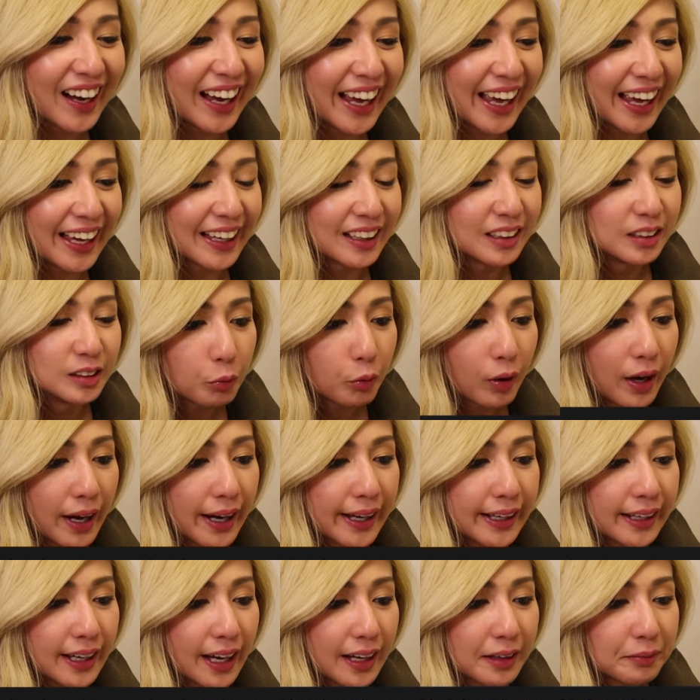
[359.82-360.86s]
okay.
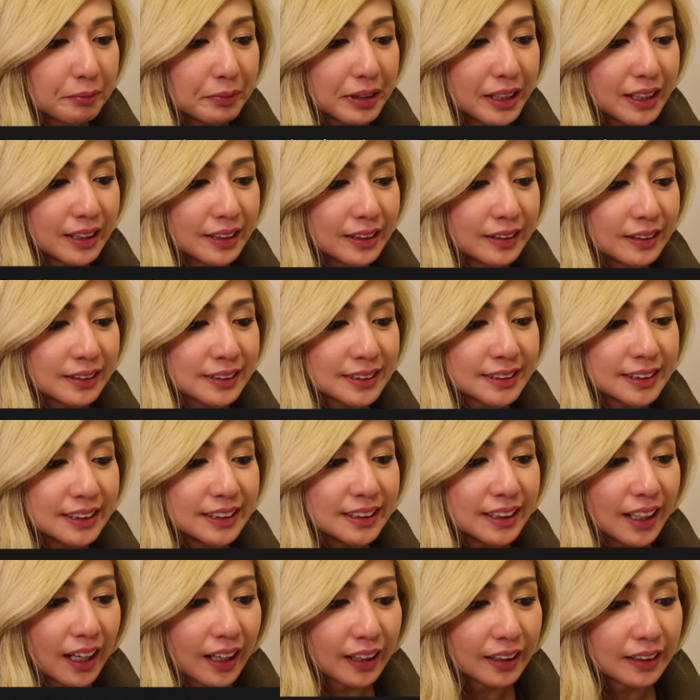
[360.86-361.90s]
Why I'm in
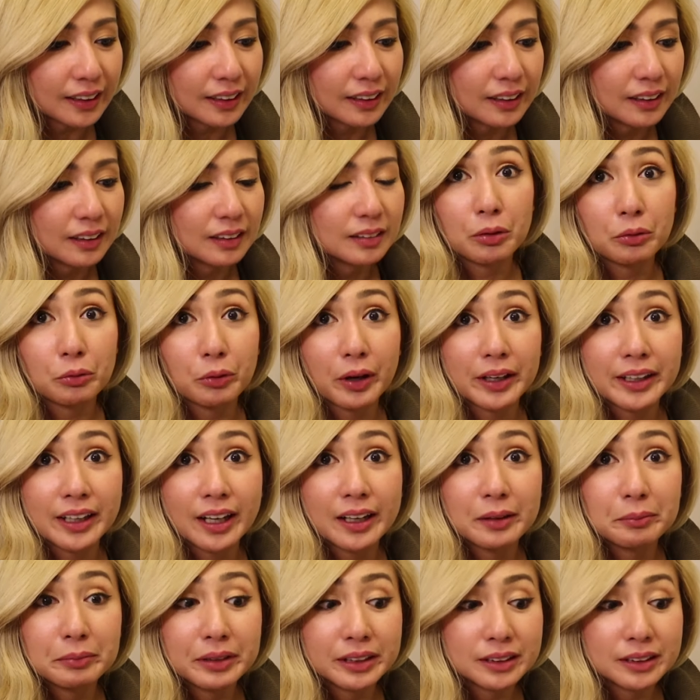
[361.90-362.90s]
CR? Why I'm